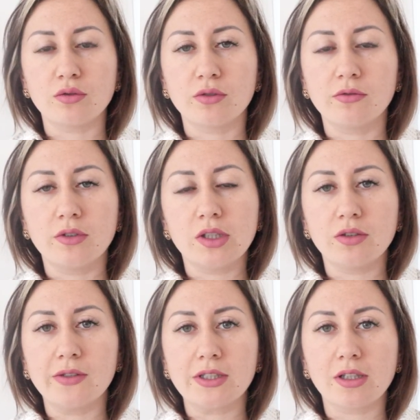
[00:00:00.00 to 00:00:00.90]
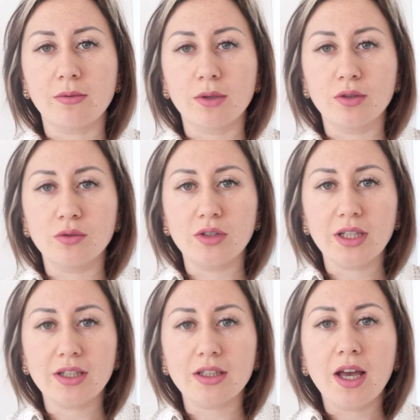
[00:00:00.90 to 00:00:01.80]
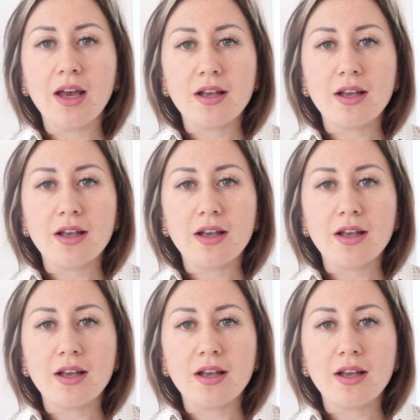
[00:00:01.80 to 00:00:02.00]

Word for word: уже в 2020 году делать